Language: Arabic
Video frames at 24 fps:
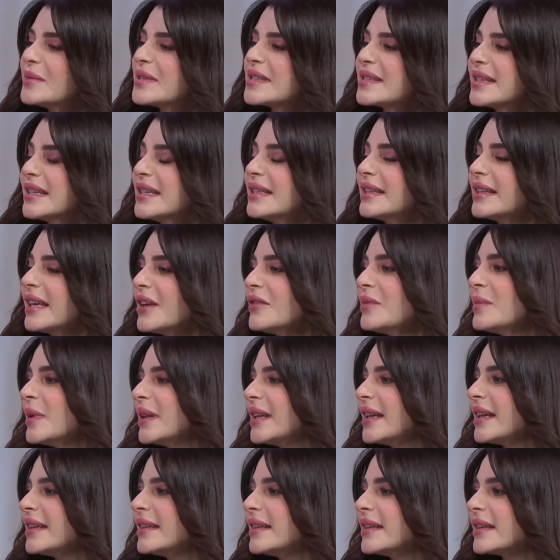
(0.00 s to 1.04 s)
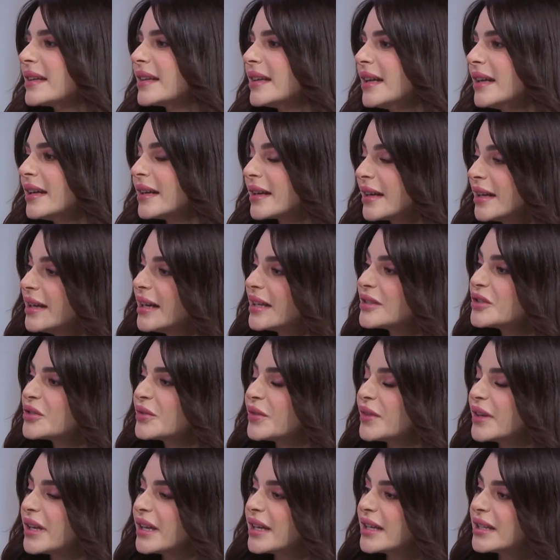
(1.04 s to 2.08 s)
سعيد كيف بديتي رحلتك
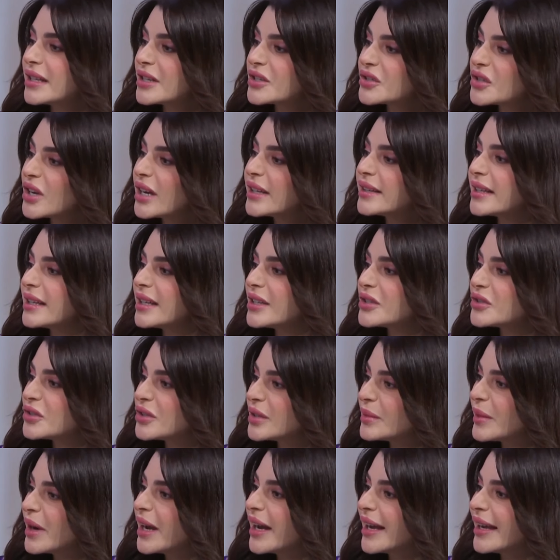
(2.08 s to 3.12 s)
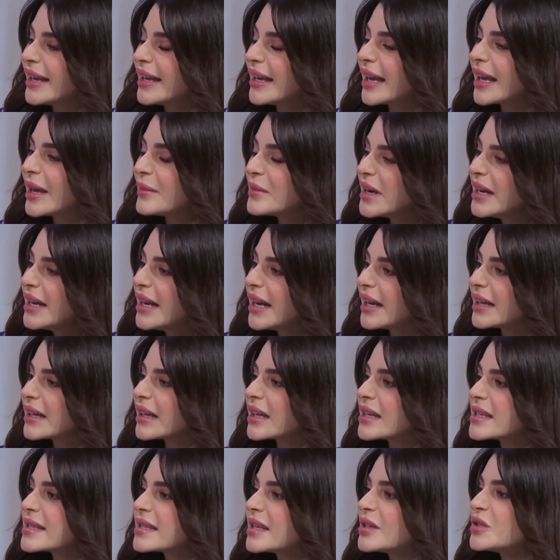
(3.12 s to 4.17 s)
في النشاط الاجتماعي خبرينا عن
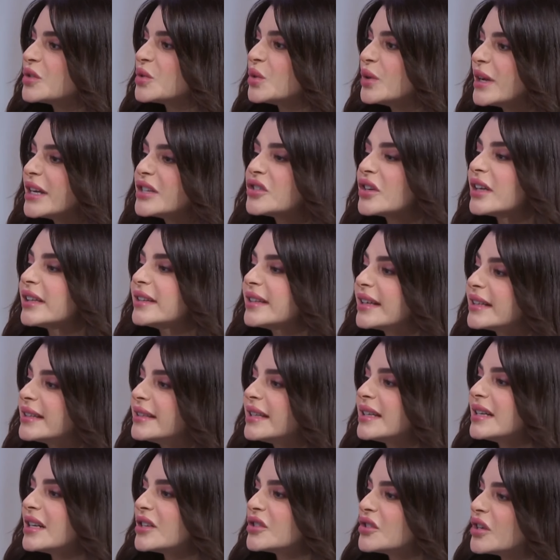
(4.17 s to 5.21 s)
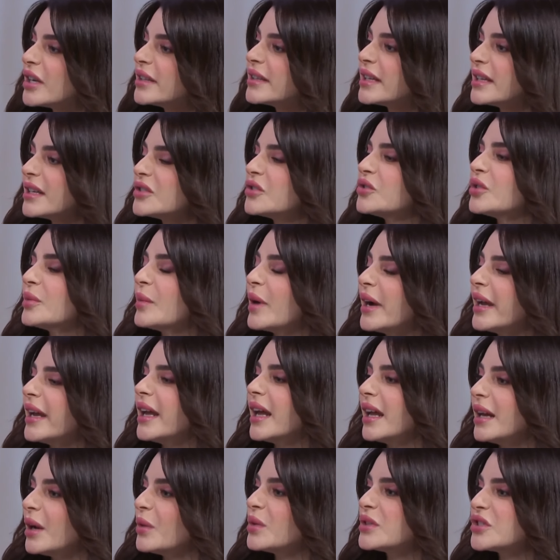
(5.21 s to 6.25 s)
قصتك وليش اخترتي النشاط الاجتماعي
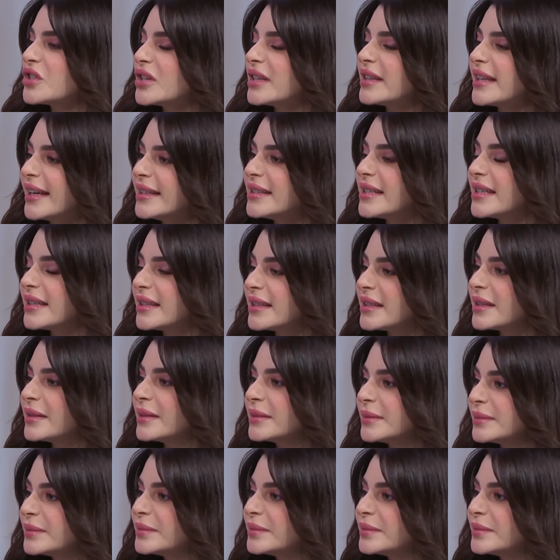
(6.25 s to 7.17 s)
على وجه التحديد طبعا.